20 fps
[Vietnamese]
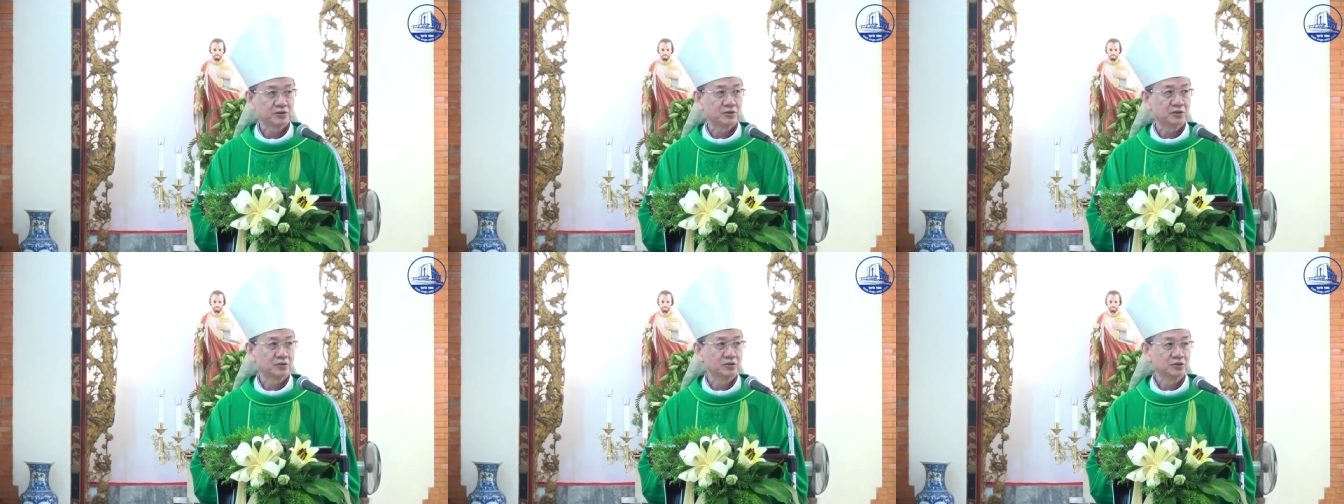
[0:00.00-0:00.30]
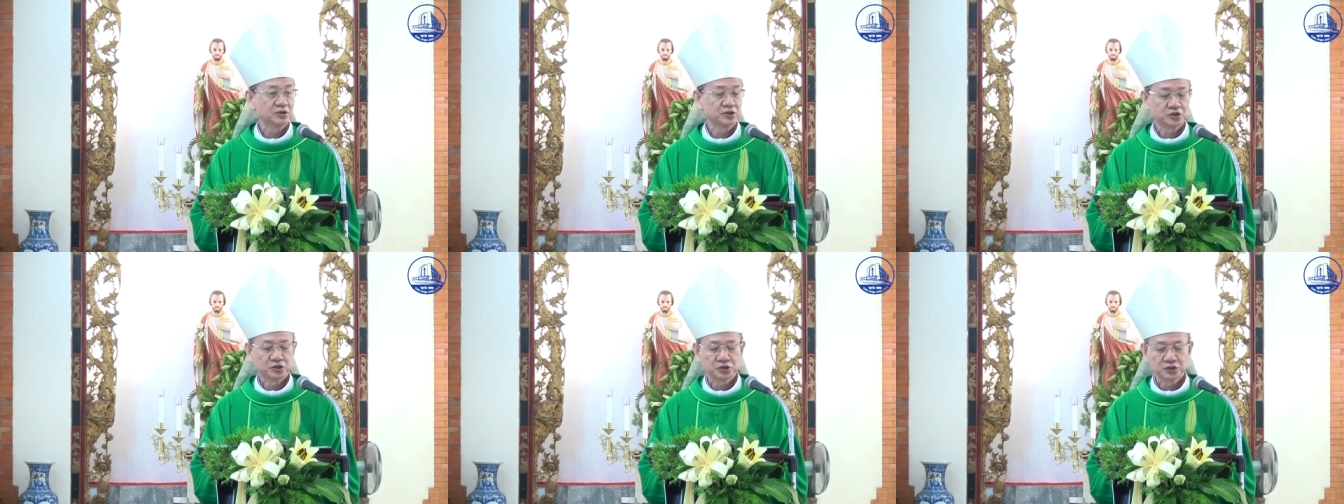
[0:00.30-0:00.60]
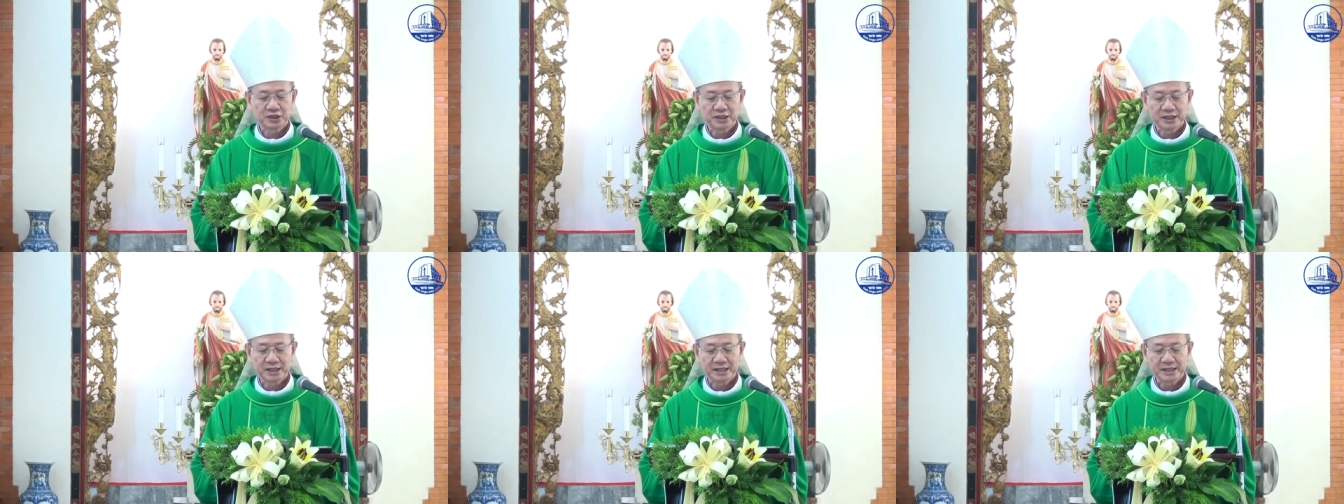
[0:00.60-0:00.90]
cho người
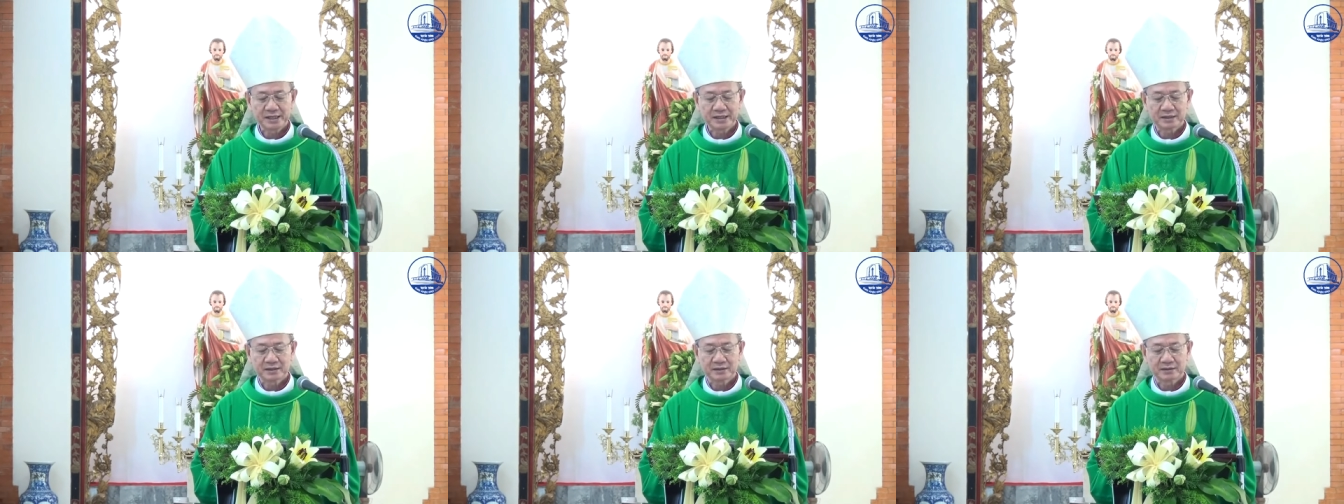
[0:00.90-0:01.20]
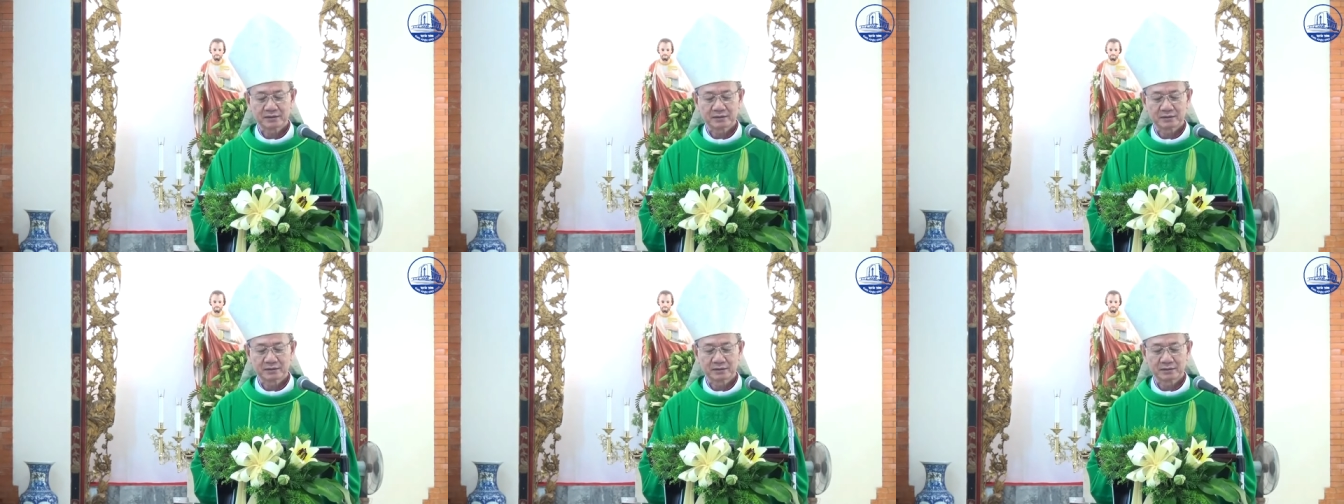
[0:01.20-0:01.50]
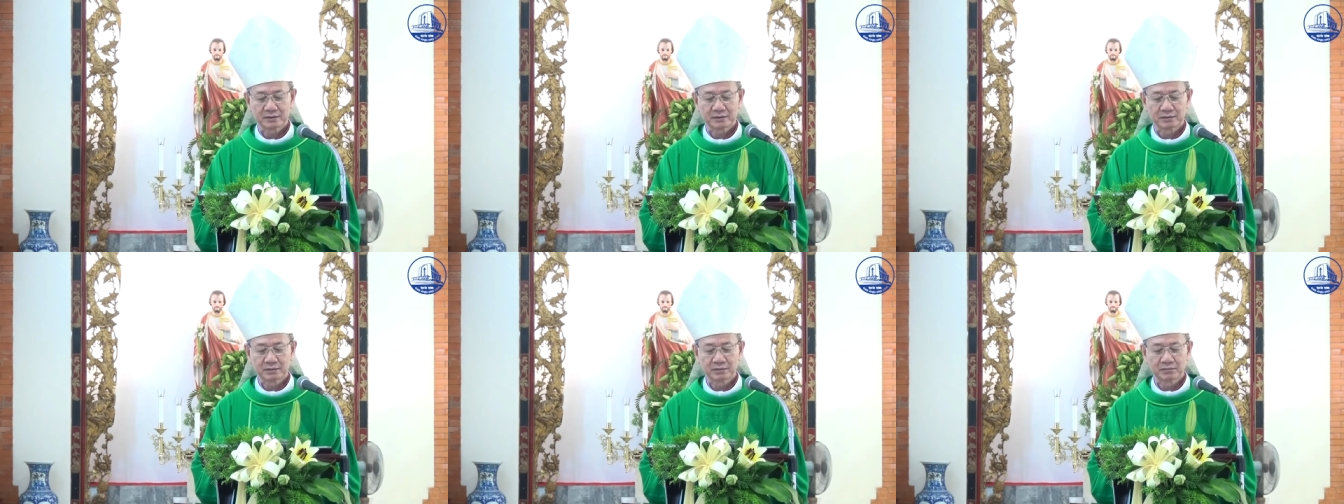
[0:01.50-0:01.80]
rước lễ
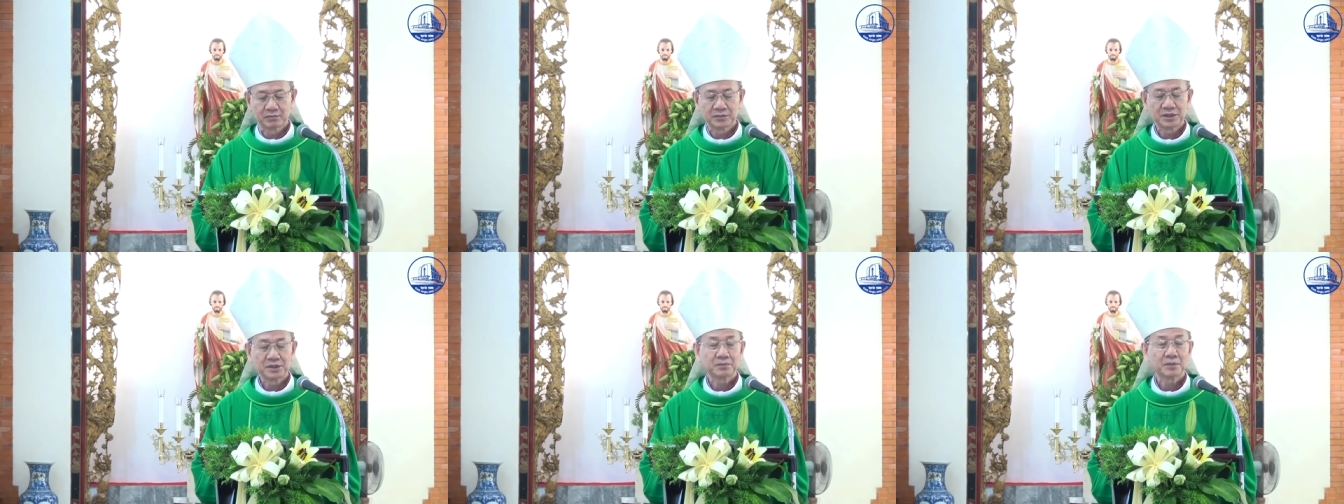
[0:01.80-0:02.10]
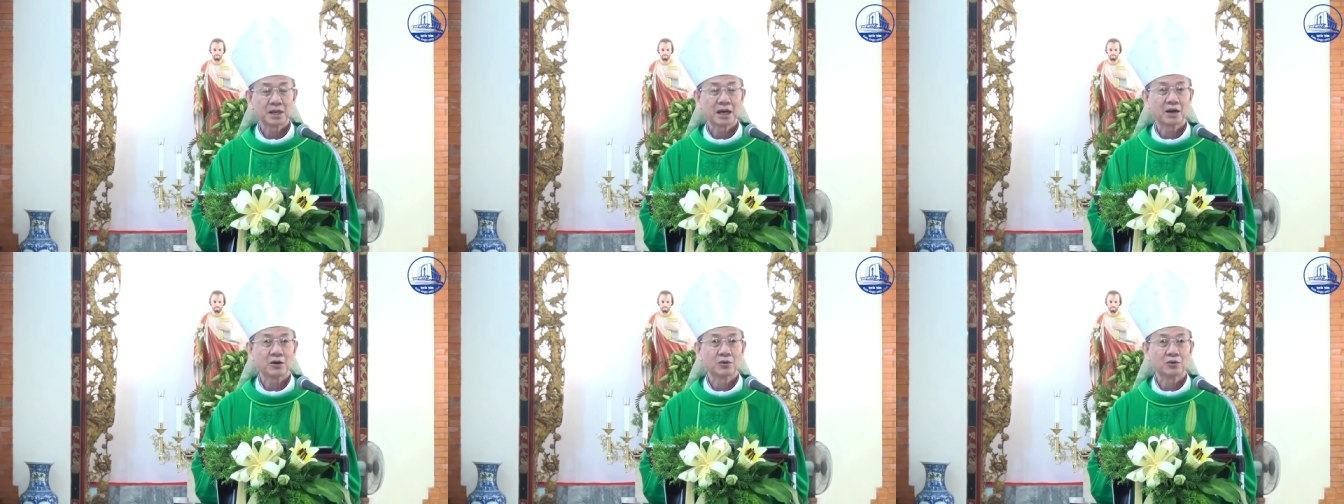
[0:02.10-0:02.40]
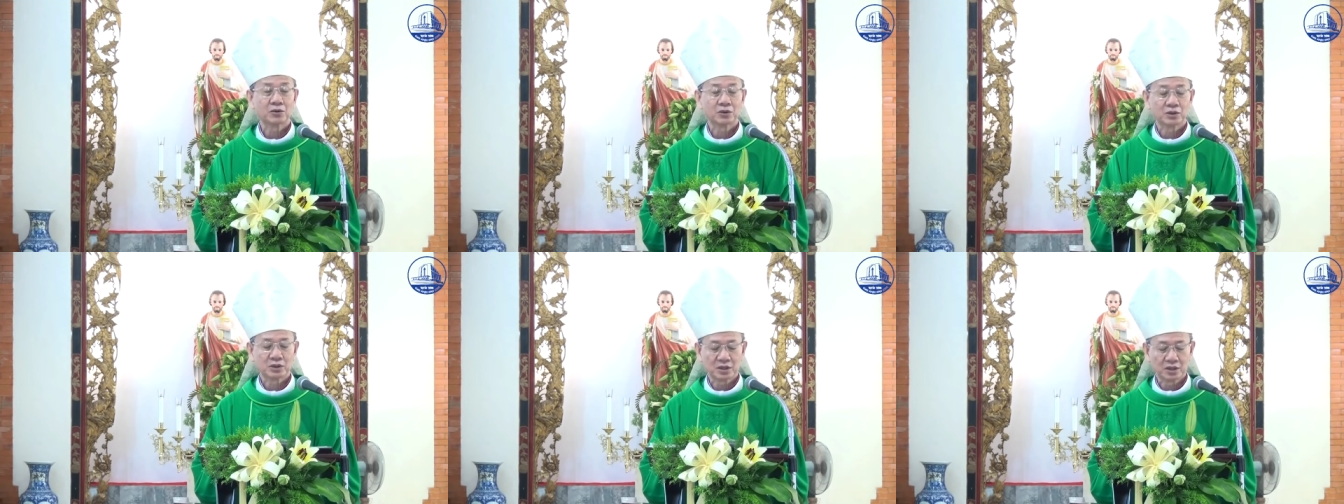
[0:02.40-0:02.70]
biết
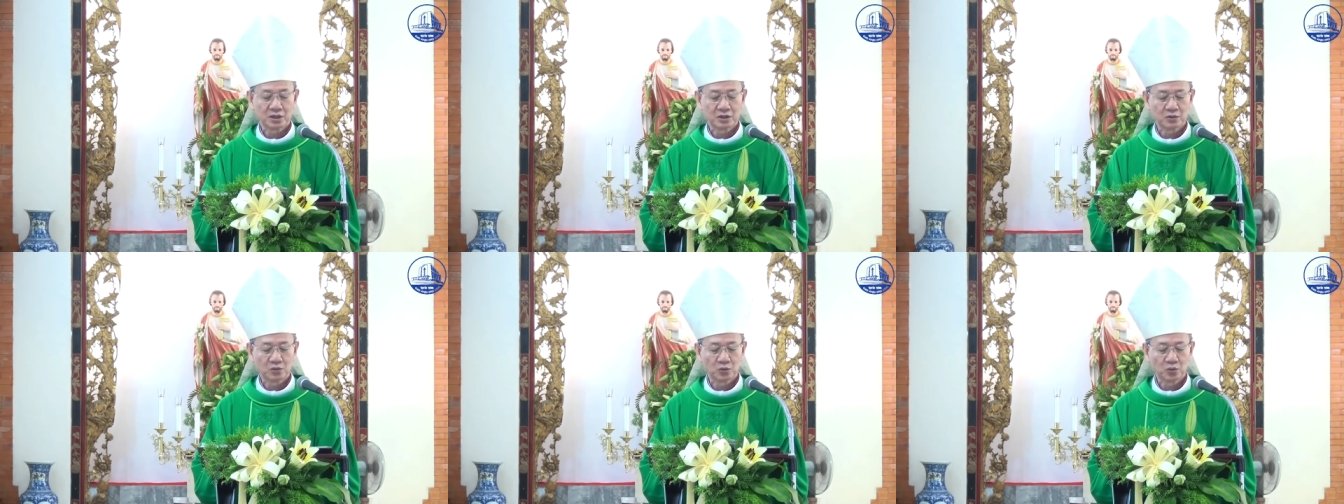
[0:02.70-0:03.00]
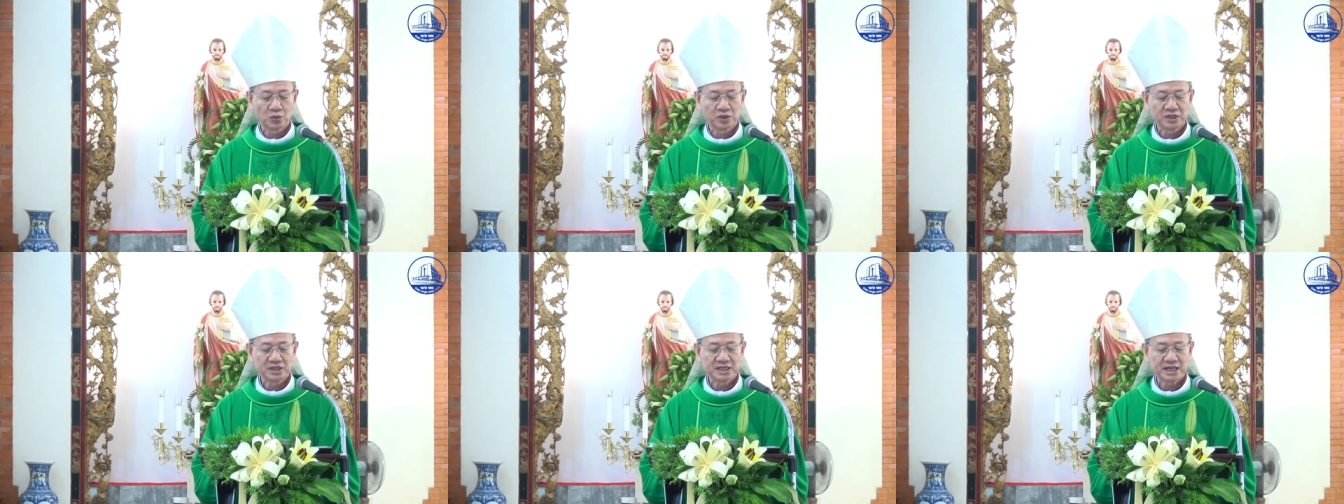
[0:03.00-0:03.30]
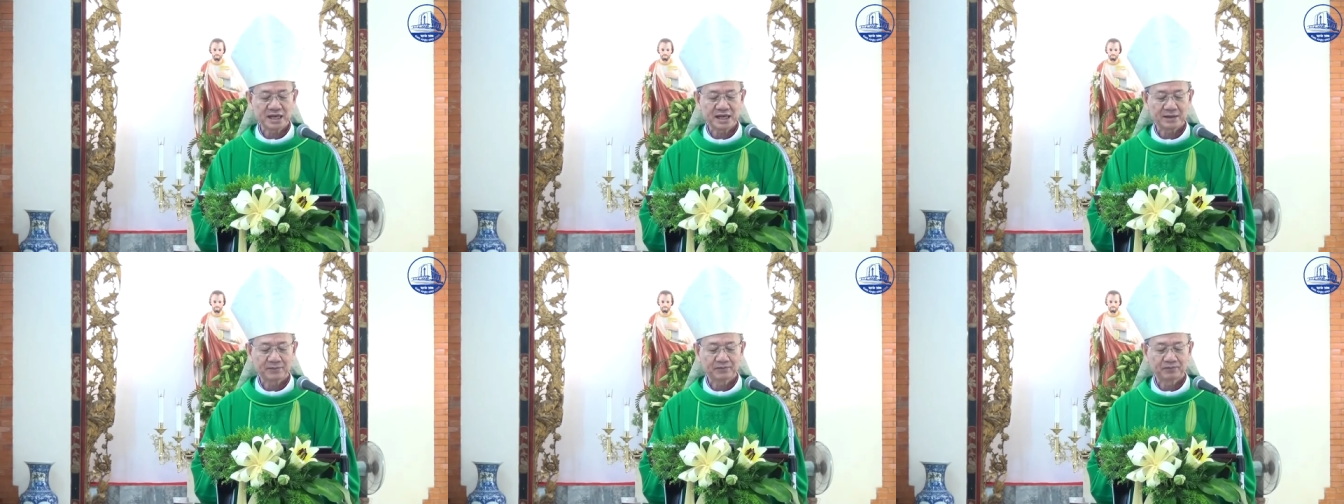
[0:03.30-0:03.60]
bao ơn quý giá